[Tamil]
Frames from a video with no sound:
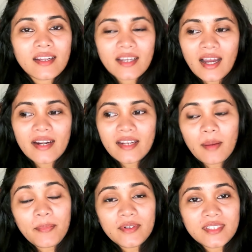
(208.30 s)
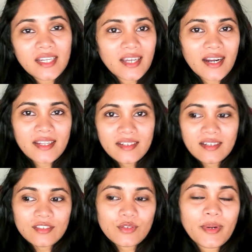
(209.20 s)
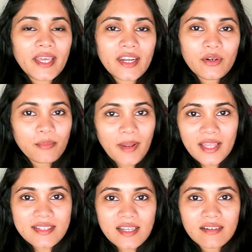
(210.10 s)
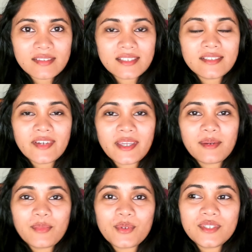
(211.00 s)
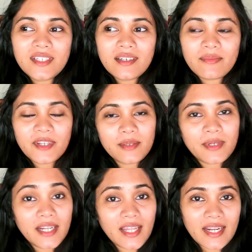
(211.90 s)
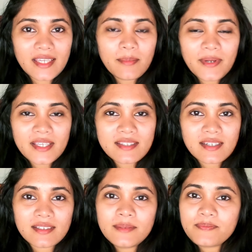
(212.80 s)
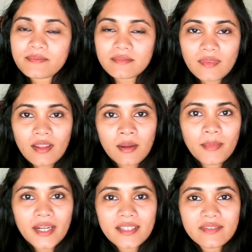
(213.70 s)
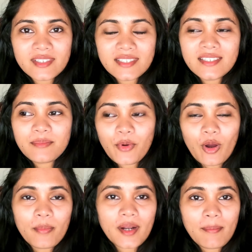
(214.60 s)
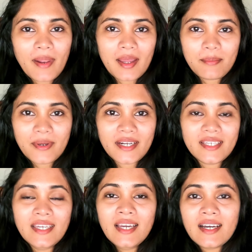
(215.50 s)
நான் கார்டன் அப்போ வந்து நான் கார்டன் சும்மா டெக்கரேட்டிவ் பிளான்ஸ்லாம் வந்துட்டு வைக்கும்போது வீட்டு முன்னாடி நிறைய பிளேஸ் இருக்குது பட் அதை வந்துட்டு ப்ராப்பராக பிளான் பண்ணி